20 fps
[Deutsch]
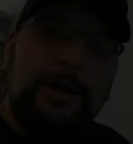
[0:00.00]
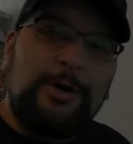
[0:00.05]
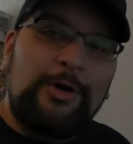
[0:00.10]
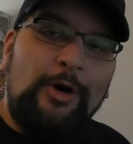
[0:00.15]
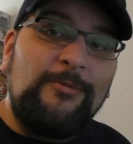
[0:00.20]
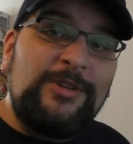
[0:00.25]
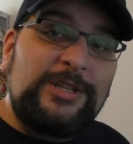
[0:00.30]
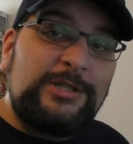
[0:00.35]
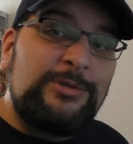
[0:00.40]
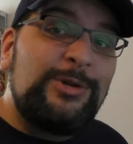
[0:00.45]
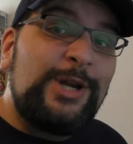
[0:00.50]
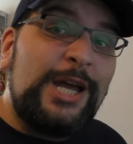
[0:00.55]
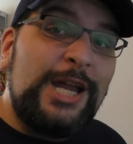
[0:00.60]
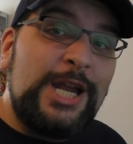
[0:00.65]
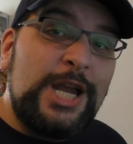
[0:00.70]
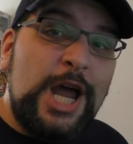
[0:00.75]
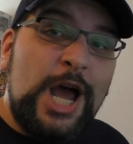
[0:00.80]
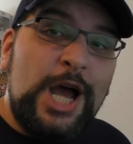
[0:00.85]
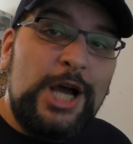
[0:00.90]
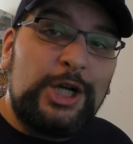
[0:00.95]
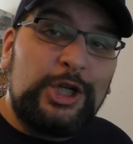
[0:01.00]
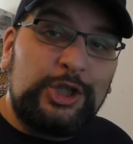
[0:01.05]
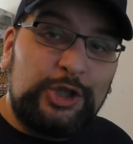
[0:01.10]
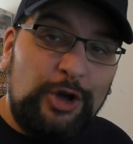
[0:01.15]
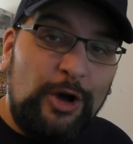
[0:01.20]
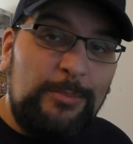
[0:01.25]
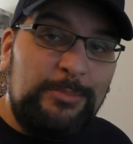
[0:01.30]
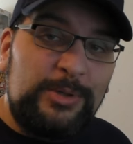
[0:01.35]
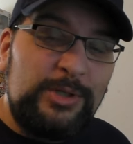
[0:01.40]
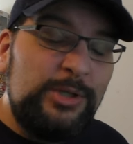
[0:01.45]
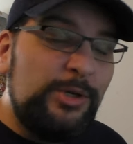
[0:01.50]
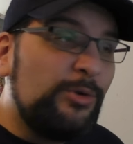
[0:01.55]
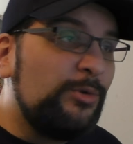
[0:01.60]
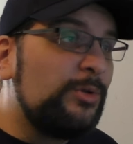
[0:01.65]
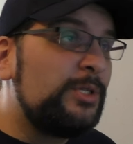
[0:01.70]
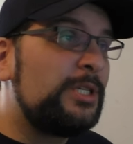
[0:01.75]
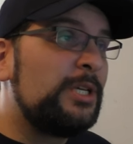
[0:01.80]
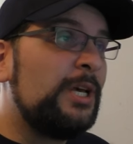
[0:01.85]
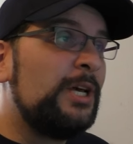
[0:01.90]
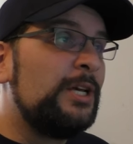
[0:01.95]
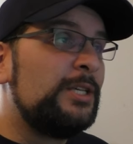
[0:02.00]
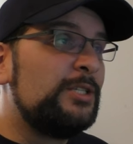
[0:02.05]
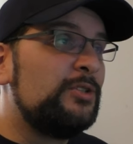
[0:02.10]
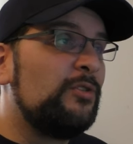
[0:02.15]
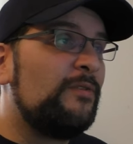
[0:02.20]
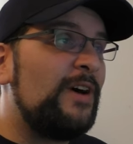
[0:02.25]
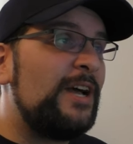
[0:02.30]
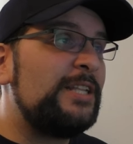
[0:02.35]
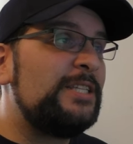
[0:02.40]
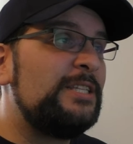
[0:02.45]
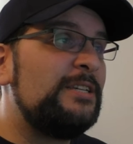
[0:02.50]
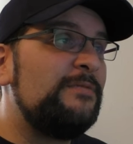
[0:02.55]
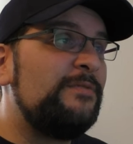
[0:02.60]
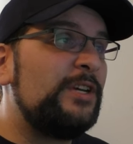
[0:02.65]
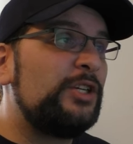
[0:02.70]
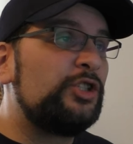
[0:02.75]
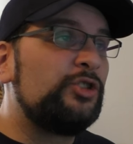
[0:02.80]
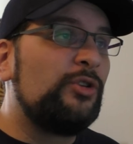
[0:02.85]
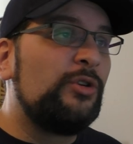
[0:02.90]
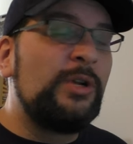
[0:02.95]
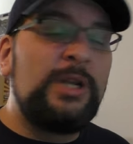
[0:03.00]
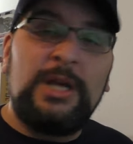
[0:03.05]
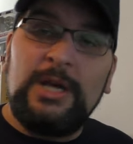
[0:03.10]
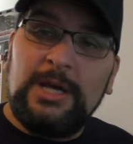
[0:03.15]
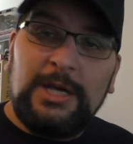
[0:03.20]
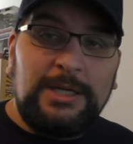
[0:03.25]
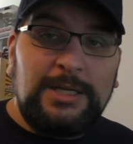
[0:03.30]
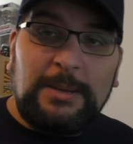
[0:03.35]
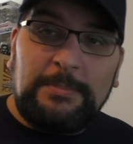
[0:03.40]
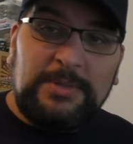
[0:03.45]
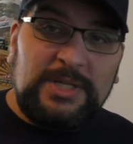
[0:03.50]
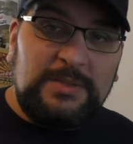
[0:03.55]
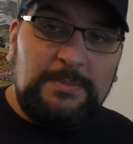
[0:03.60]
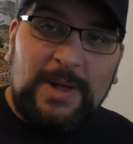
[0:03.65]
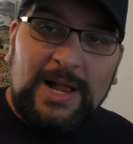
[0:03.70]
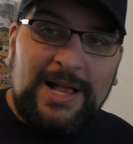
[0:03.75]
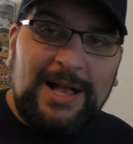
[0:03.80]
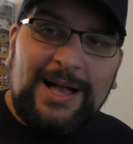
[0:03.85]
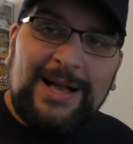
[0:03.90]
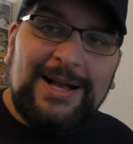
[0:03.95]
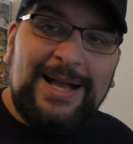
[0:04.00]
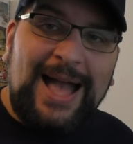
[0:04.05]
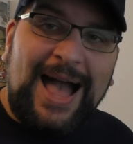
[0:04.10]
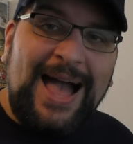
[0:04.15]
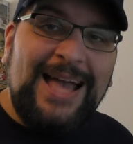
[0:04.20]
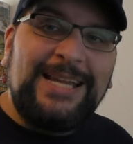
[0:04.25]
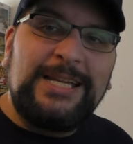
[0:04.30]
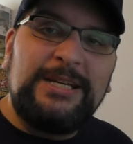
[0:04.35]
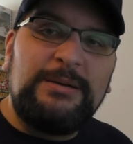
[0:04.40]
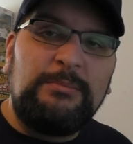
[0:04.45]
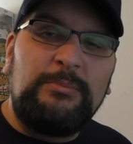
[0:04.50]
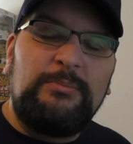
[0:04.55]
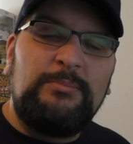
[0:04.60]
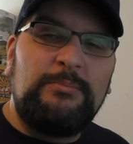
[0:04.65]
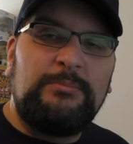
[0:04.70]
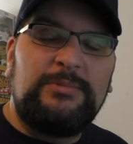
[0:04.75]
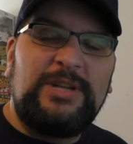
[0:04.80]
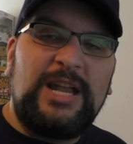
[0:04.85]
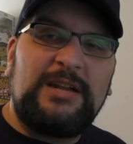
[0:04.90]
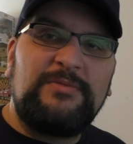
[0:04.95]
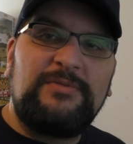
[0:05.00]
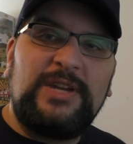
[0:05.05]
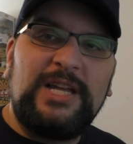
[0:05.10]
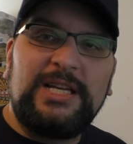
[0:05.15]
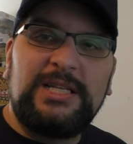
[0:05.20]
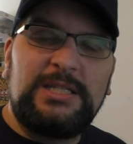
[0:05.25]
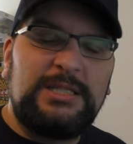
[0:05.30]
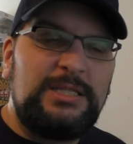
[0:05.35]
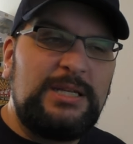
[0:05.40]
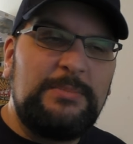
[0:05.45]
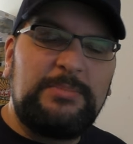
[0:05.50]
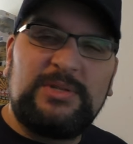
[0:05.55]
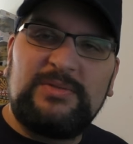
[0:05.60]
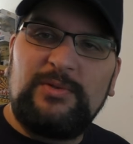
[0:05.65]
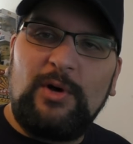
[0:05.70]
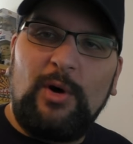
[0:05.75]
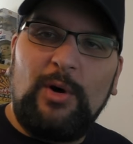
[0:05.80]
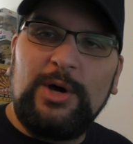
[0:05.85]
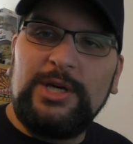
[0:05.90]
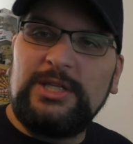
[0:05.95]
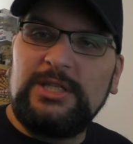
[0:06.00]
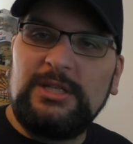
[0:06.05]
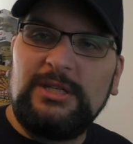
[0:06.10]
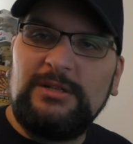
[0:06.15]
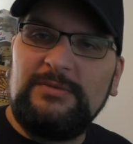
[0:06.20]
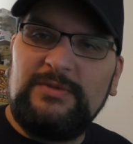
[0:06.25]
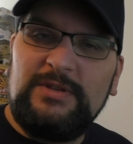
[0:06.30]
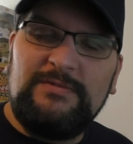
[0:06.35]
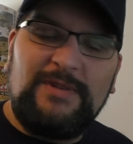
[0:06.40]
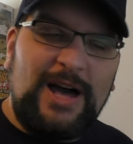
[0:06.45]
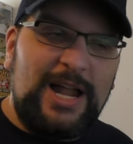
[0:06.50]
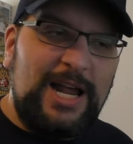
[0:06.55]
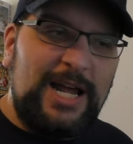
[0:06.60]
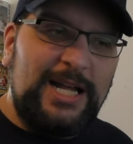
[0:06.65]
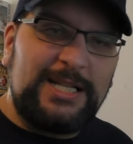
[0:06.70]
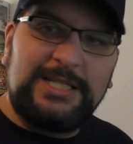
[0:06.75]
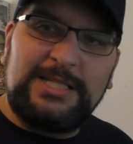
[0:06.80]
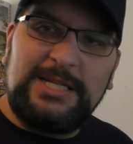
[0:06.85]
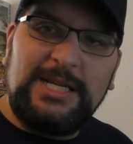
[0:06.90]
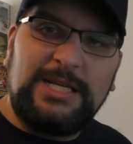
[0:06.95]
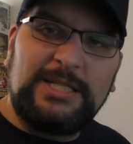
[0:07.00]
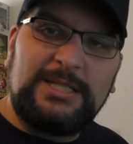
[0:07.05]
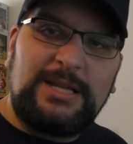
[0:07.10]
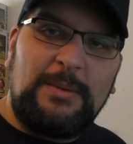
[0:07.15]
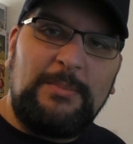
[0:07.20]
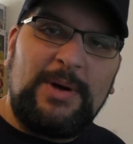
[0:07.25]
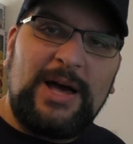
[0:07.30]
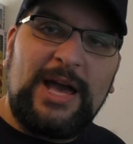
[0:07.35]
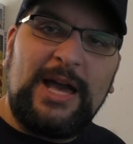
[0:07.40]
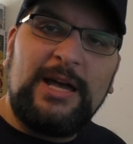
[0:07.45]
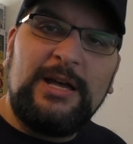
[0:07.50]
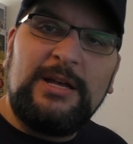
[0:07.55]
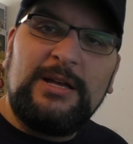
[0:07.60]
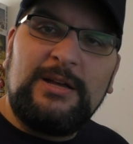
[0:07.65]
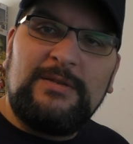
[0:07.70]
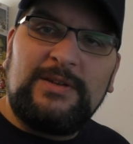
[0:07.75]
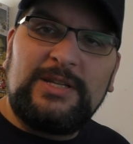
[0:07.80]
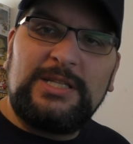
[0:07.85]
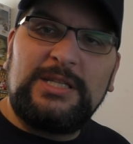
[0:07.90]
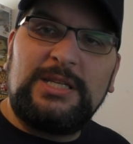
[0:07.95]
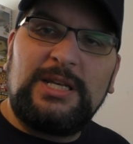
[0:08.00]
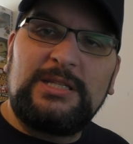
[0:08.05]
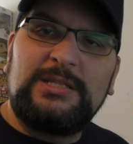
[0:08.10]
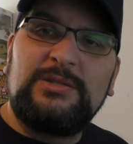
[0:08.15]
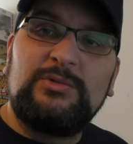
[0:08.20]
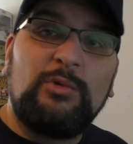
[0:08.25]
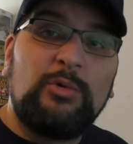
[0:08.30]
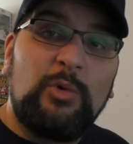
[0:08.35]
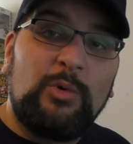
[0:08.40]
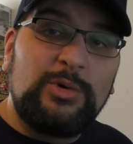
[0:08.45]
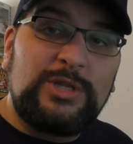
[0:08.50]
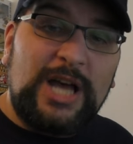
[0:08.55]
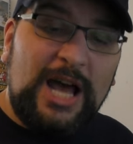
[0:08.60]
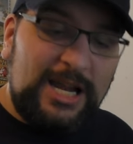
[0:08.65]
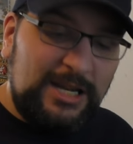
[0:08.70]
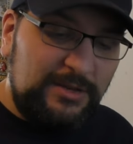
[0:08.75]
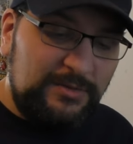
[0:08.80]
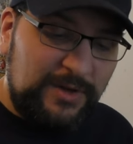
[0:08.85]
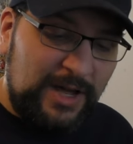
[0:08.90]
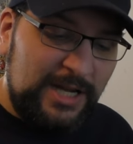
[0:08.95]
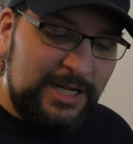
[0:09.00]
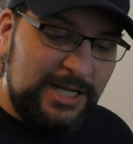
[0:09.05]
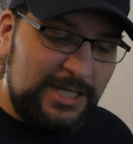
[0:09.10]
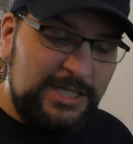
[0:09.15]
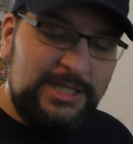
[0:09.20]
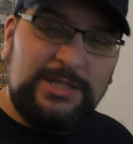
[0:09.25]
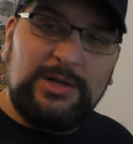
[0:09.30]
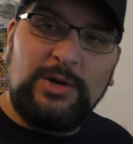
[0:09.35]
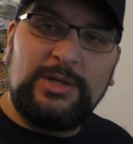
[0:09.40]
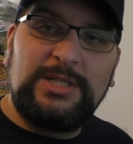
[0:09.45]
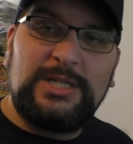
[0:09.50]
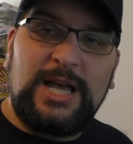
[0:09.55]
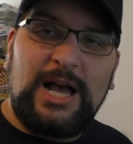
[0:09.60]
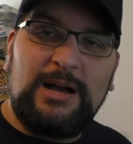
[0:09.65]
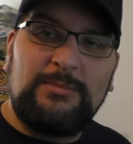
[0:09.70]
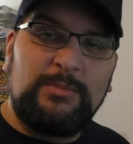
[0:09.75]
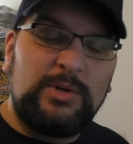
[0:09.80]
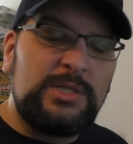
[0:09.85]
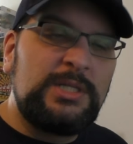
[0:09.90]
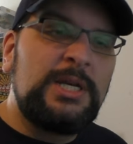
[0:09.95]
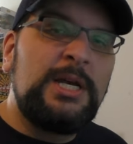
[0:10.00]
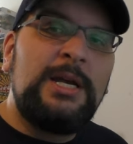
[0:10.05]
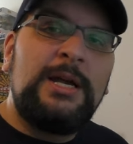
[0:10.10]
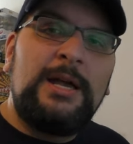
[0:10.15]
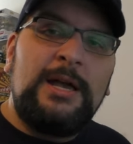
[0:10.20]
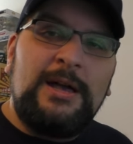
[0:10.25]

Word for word: Kommen wir zu den Shop-News. Soweit sind wir schon. Ich habe diesmal keine Netflix-Tipps für euch. Irgendwie war da jetzt nichts dabei, was ich jetzt so großartig fand, dass ich es euch sagen muss.